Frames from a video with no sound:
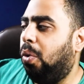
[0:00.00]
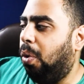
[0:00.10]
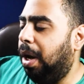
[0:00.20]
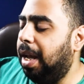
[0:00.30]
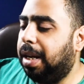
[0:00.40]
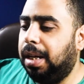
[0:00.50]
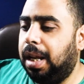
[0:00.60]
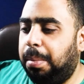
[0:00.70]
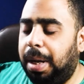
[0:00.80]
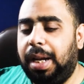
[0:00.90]

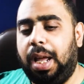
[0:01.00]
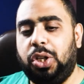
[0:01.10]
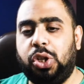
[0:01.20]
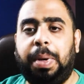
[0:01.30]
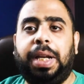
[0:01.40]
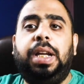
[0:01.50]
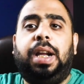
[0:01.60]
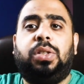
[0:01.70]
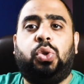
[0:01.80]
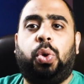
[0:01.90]
ولكن امال
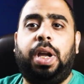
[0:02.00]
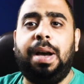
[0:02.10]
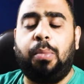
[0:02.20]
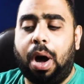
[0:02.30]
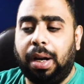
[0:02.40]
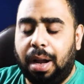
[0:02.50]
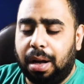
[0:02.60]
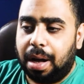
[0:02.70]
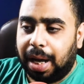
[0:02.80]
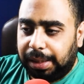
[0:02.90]
الجماهير السوريه
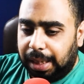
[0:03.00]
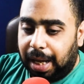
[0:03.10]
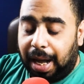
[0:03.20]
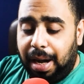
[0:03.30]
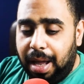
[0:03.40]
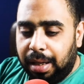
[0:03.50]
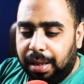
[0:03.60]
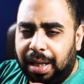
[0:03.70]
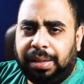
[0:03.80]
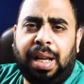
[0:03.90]
معلقه غدا على
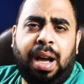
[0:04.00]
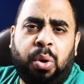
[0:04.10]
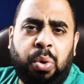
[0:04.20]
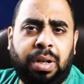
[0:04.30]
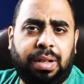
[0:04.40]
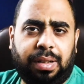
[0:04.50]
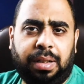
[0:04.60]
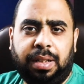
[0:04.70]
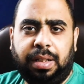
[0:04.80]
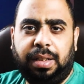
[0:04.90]
التاهل
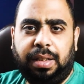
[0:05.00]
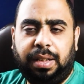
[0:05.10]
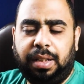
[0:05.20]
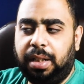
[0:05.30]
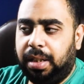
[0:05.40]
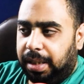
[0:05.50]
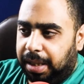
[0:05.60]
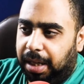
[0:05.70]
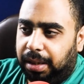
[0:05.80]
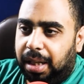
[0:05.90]

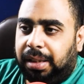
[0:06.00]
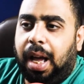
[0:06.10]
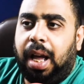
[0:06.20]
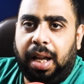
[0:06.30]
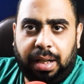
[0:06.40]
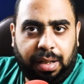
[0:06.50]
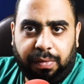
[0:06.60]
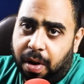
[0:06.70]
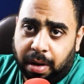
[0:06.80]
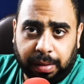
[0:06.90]
ان احنا نتاهل
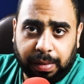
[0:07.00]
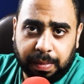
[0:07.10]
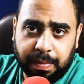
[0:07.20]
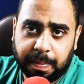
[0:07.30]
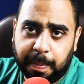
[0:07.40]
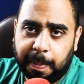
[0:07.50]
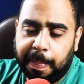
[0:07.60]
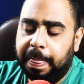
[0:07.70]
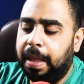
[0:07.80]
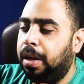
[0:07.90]
فقط
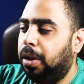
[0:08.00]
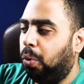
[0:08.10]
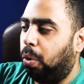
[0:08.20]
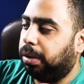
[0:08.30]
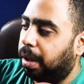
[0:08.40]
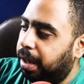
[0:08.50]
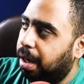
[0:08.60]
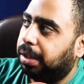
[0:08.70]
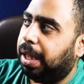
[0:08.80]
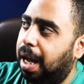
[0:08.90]

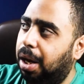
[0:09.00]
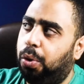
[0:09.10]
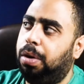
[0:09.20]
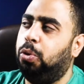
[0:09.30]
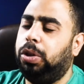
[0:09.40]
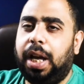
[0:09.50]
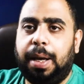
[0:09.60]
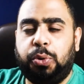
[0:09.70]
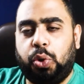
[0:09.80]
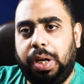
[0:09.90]
وطريق تاهل
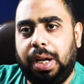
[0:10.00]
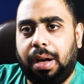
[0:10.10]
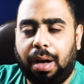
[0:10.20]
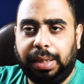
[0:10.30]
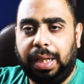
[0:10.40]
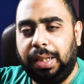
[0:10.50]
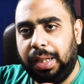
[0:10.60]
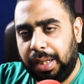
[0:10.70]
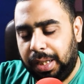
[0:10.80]
منتخب سوريا غدا